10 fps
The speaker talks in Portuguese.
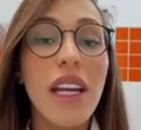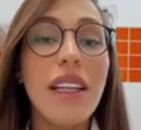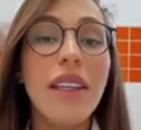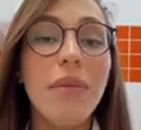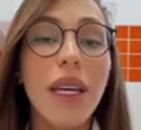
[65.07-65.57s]

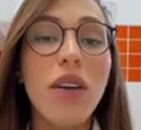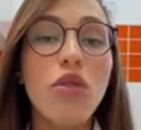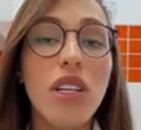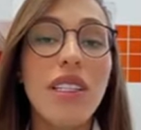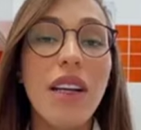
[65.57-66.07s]
ele também é
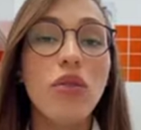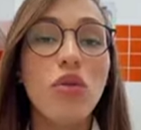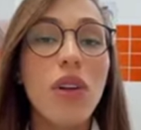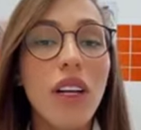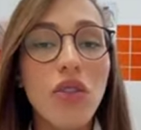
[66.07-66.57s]
utilizado
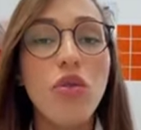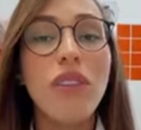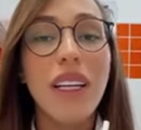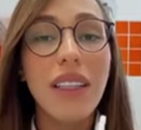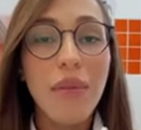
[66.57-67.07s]
durante o
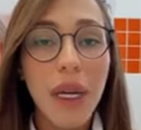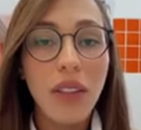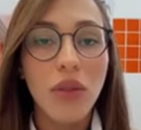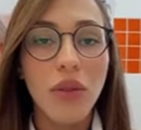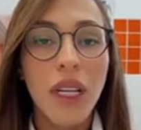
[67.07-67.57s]

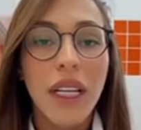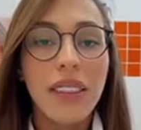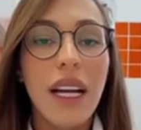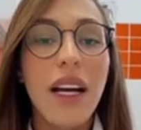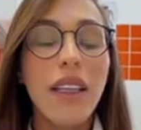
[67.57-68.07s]
tratamento,
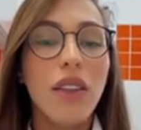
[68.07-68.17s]
tá?